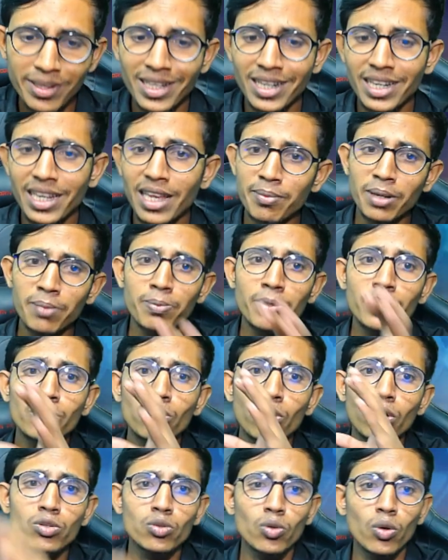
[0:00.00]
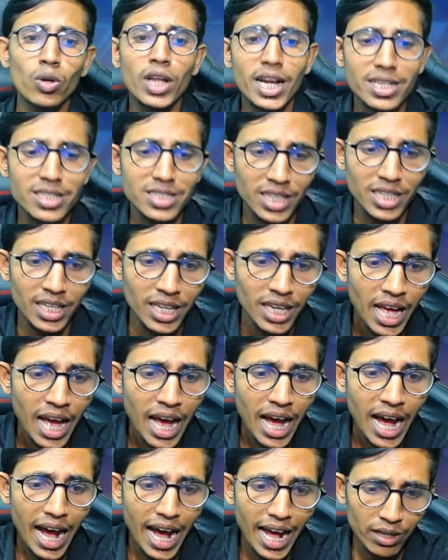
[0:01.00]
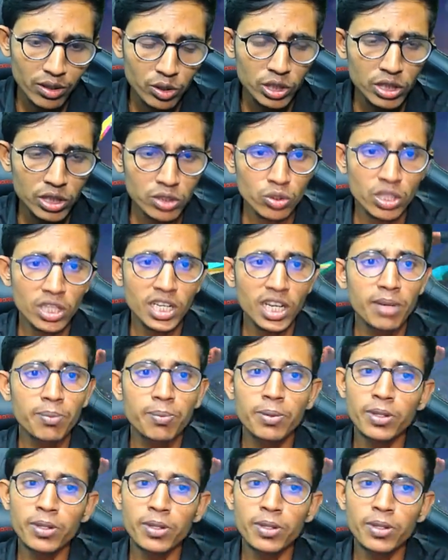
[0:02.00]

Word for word: আমাদের গেমের ভিতরে চলে আসছে আর কিছুদিনের